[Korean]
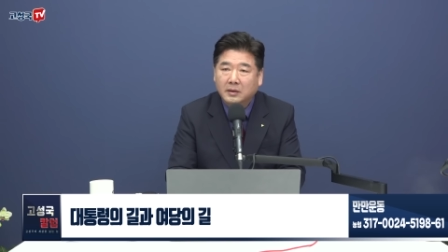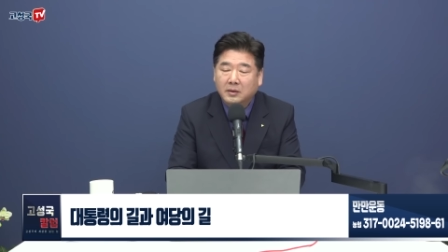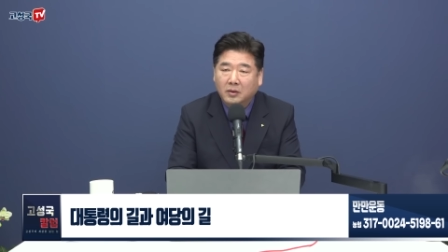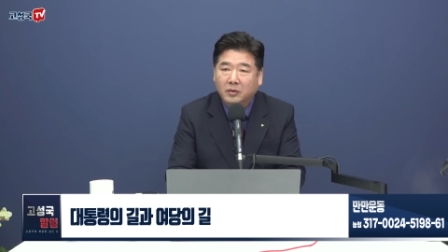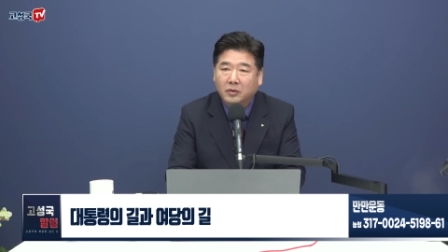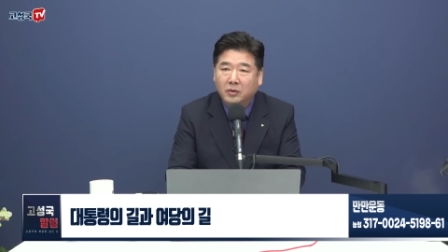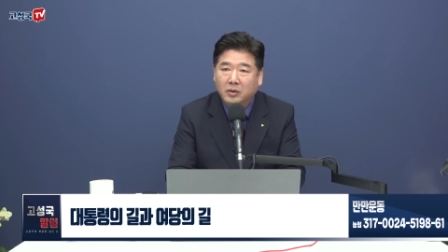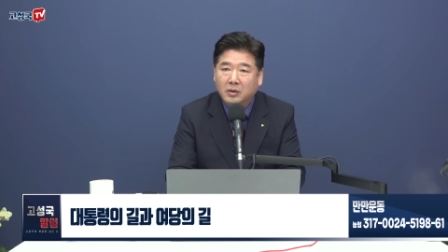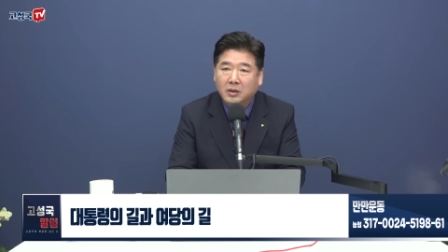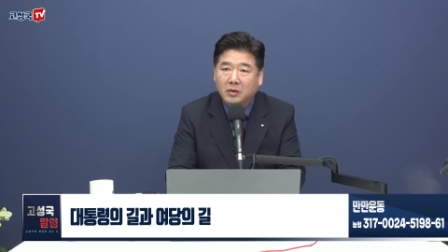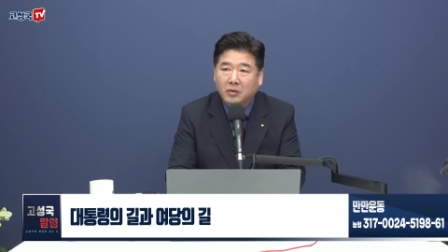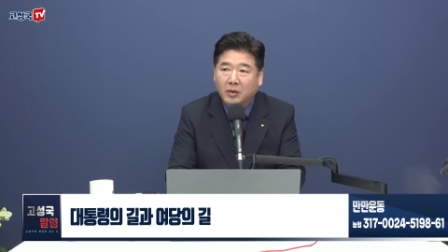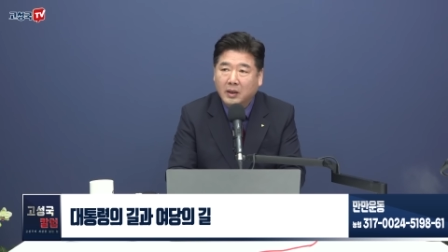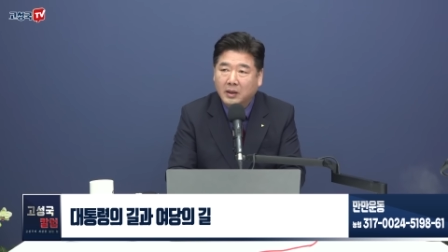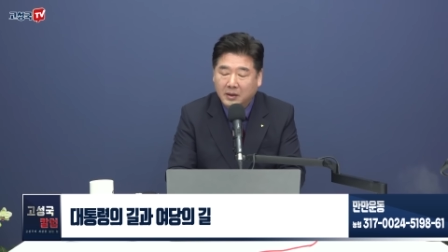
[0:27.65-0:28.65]
정론
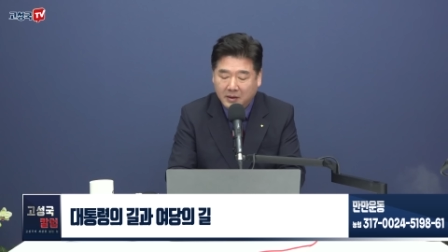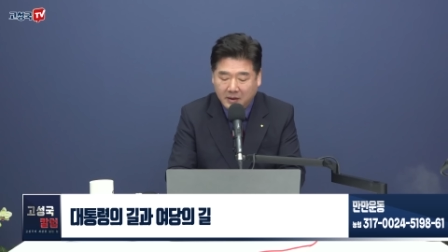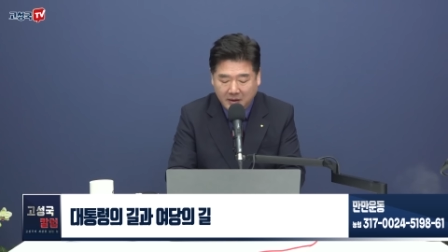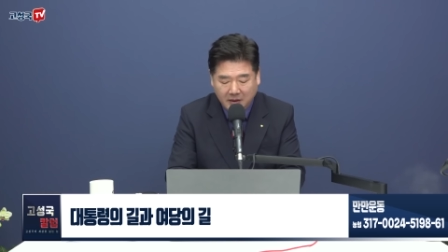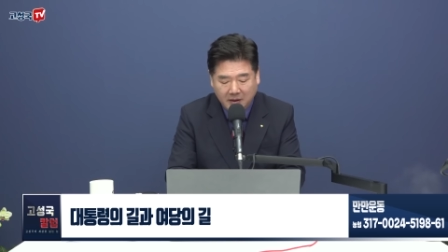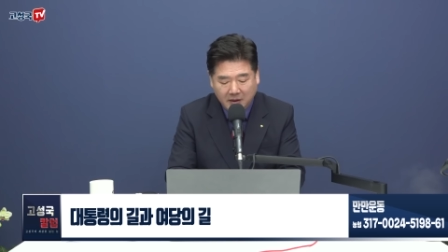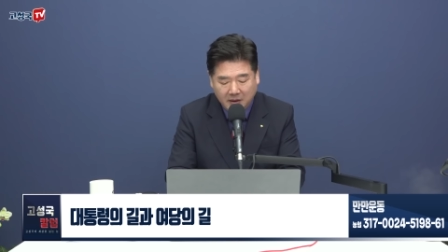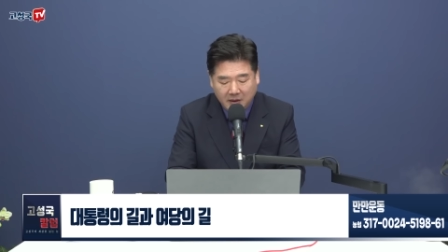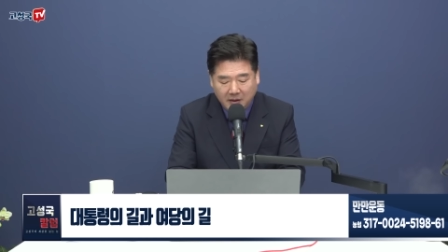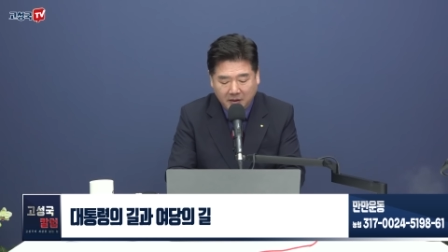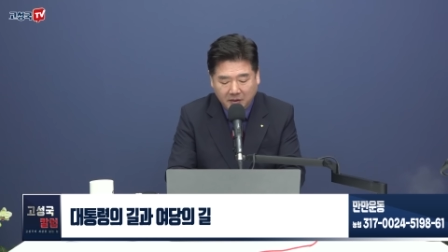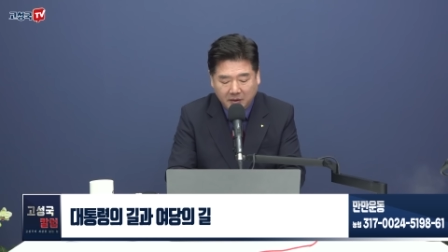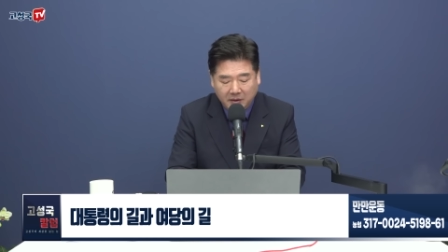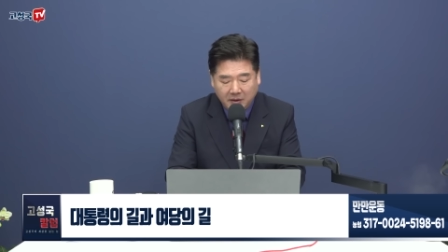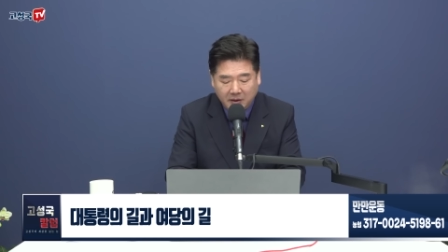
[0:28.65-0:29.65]
일침과 어,
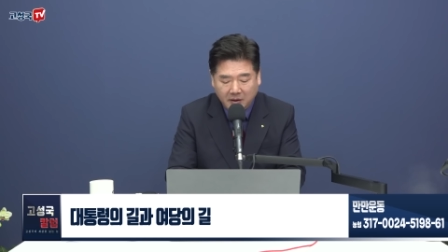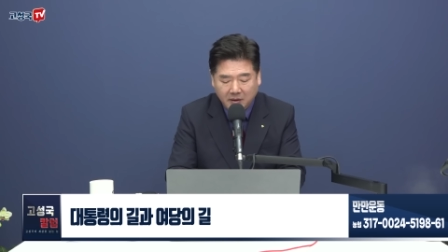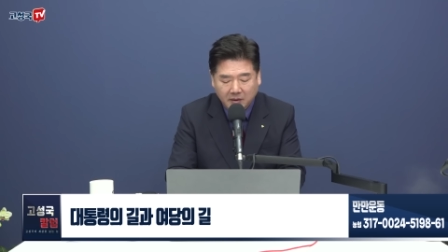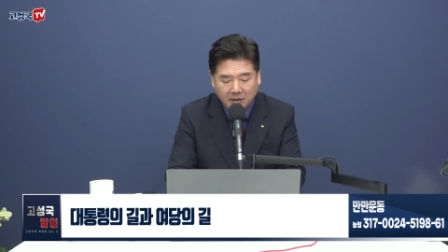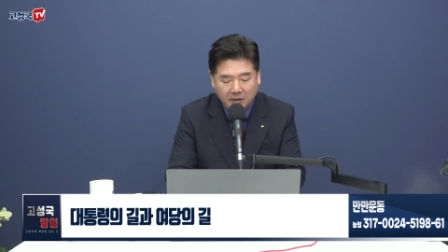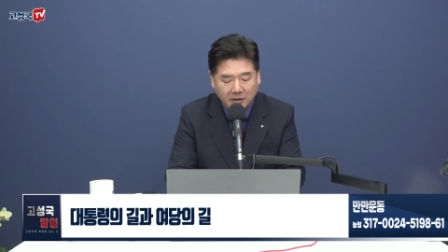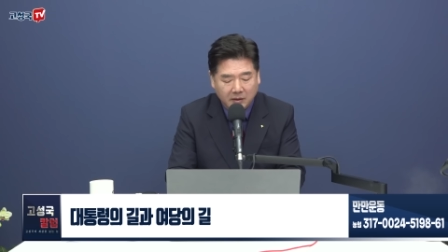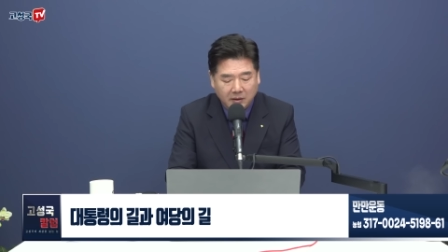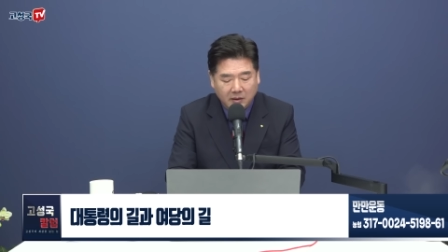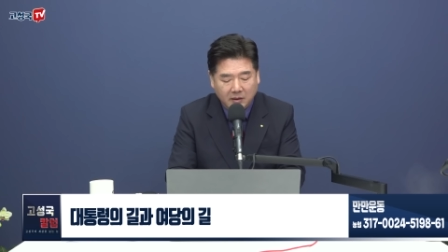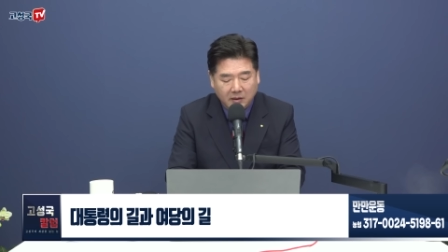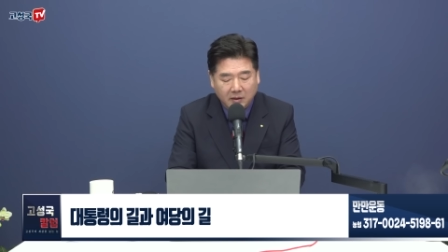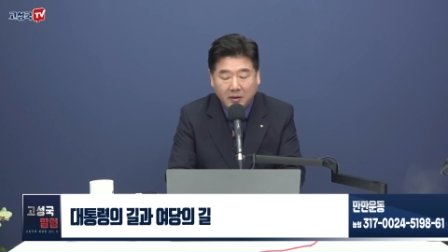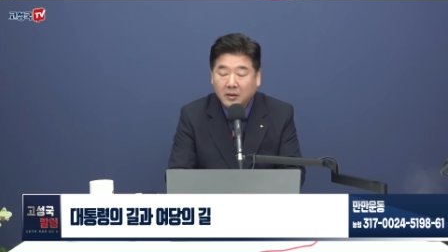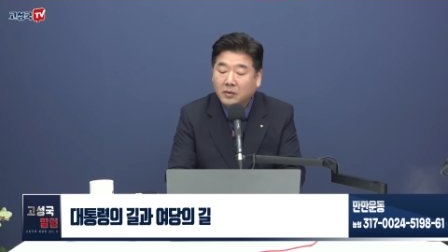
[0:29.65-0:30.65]
이어진
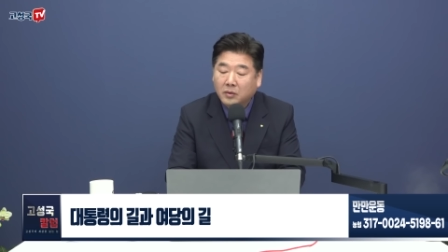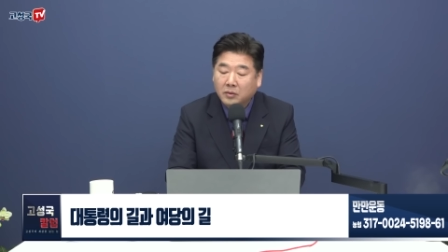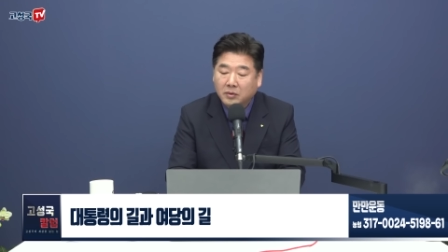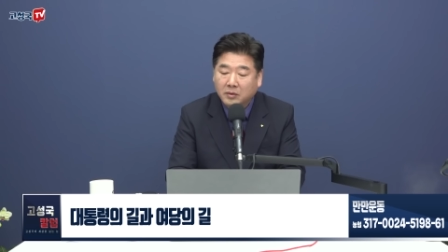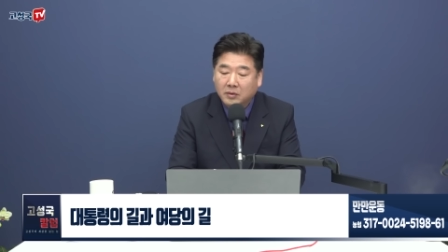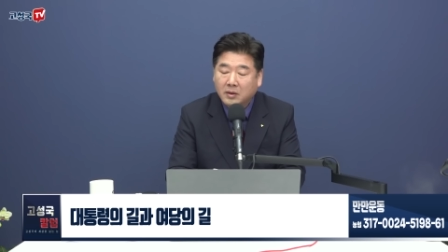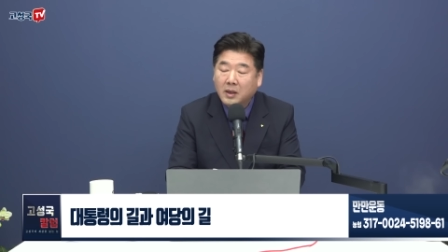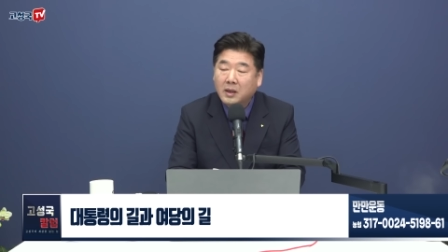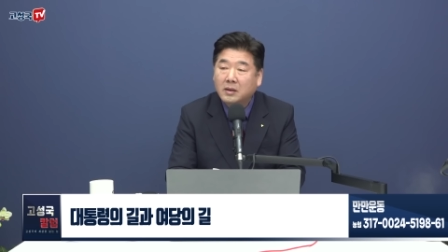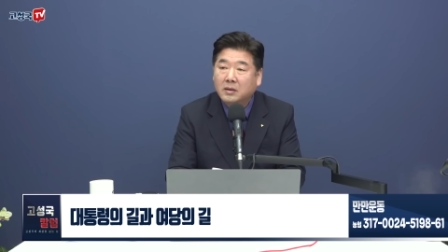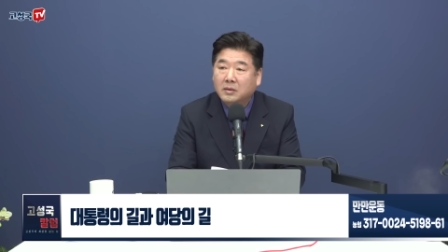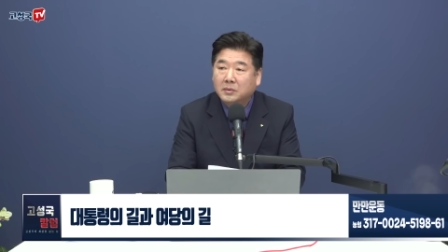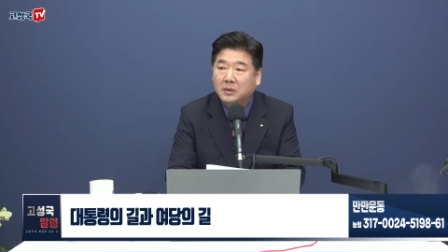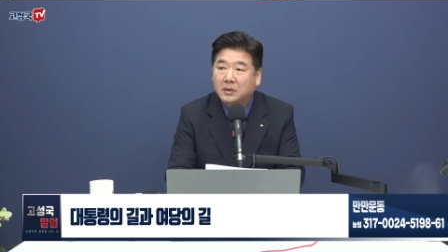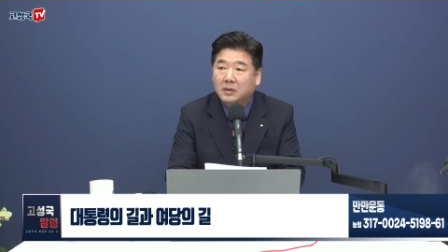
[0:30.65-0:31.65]
이 고성구
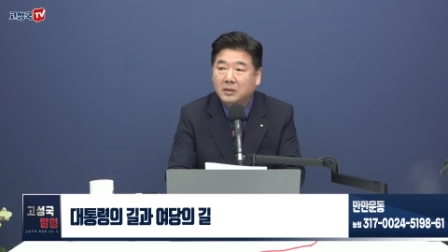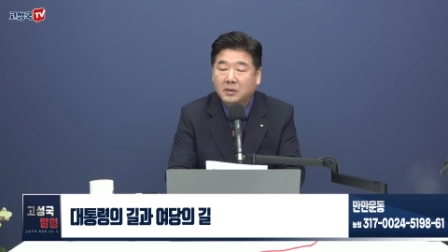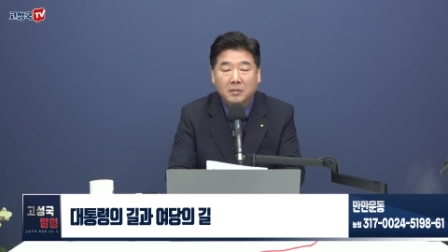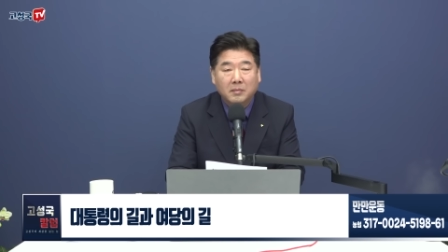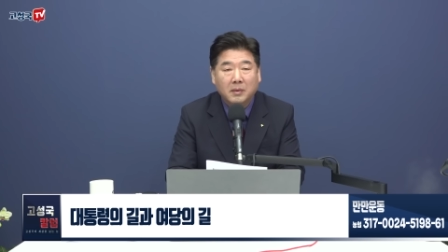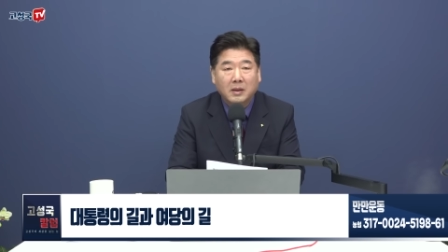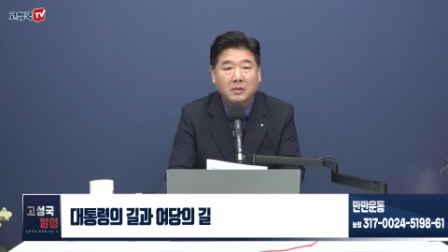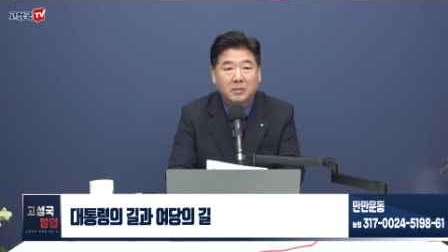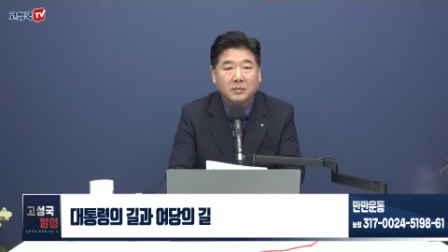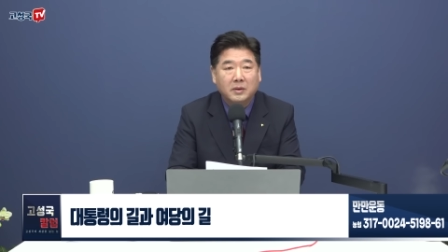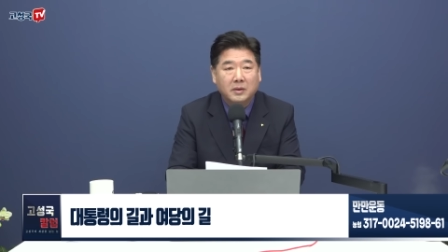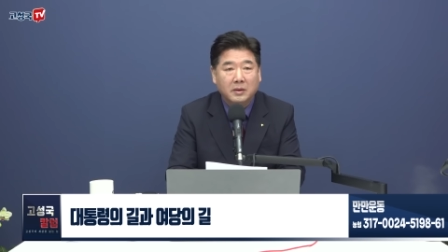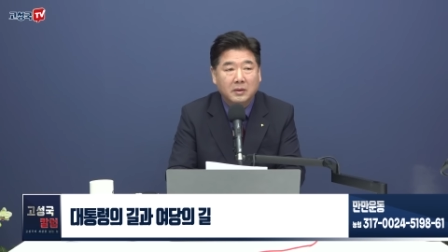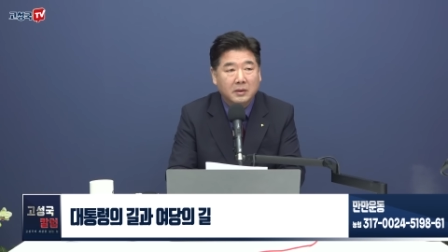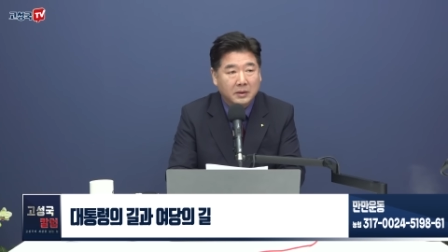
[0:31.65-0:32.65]
칼럼을
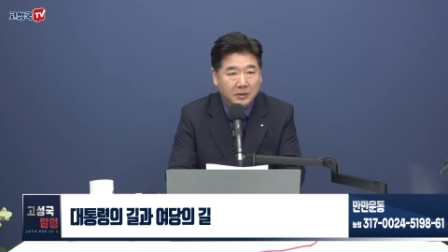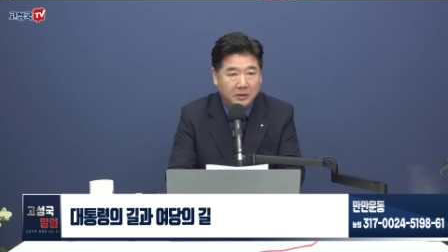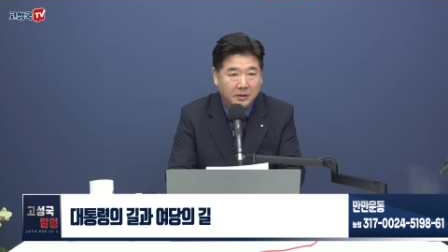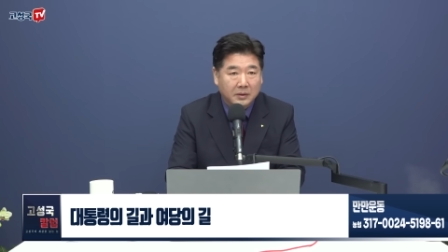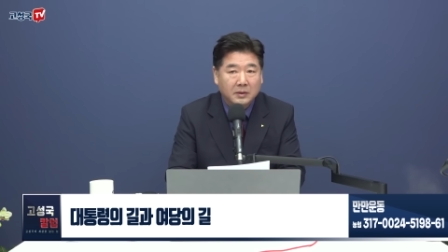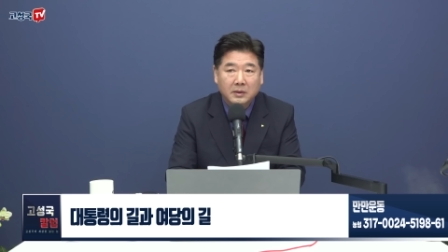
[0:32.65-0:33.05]
말씀드리는 것은